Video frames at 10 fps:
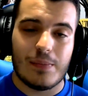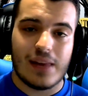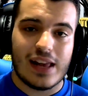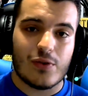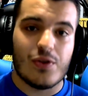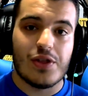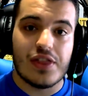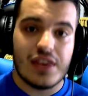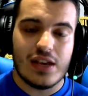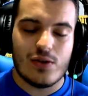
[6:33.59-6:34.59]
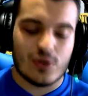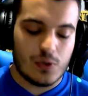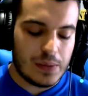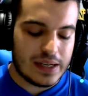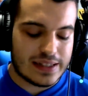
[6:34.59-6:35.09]
pelear con 5
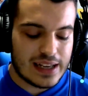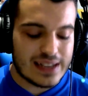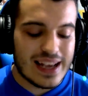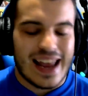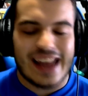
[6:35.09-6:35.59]
superstars,